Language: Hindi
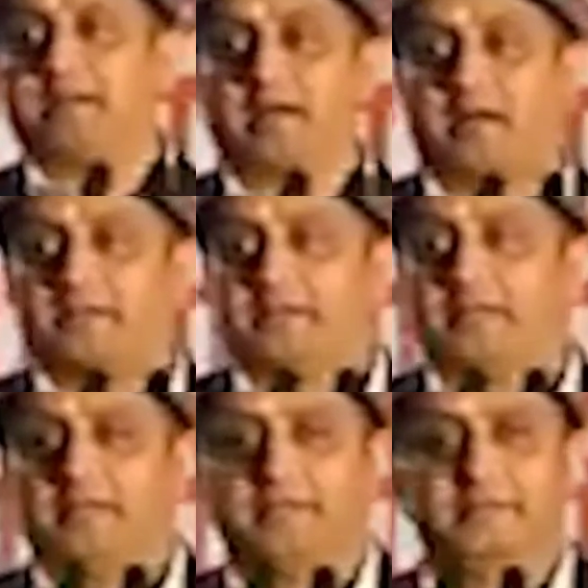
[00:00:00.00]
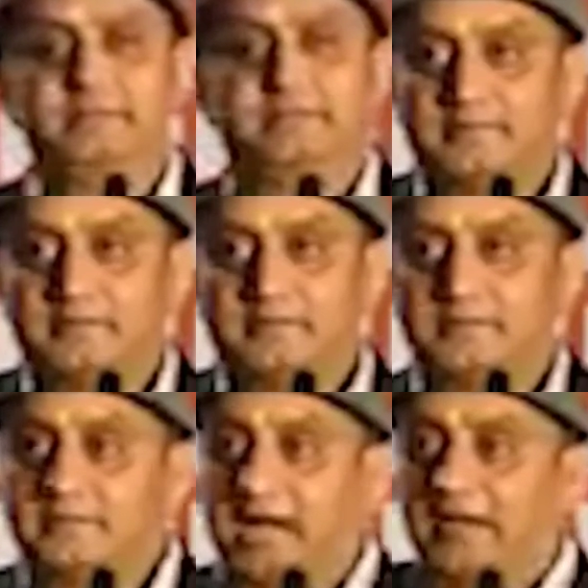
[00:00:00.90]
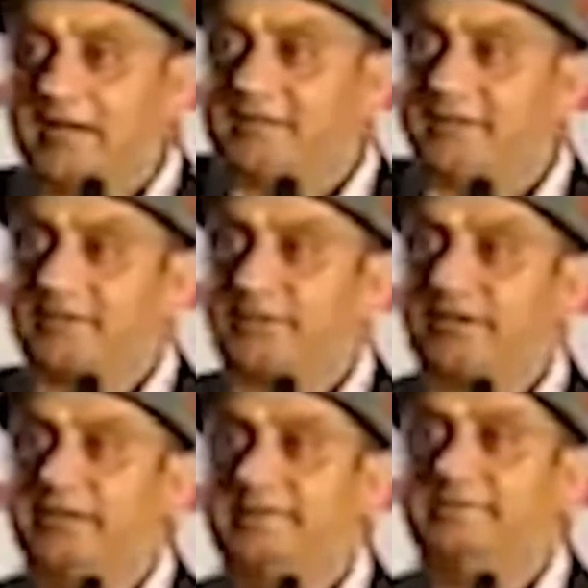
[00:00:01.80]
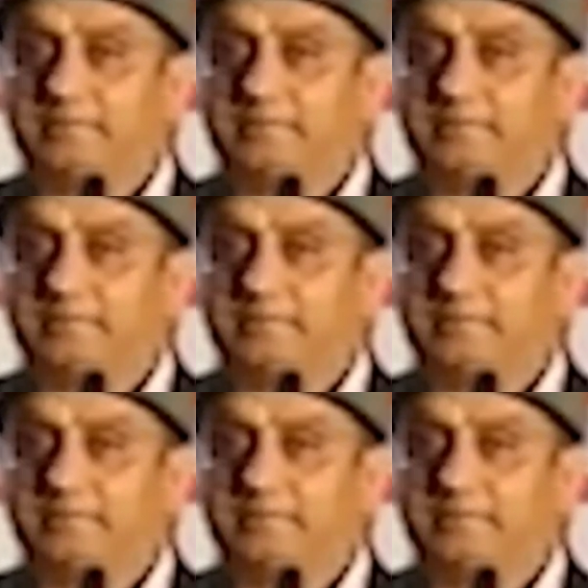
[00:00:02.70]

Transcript: संख्या कहां से आती है ये चार या छह क्यों नहीं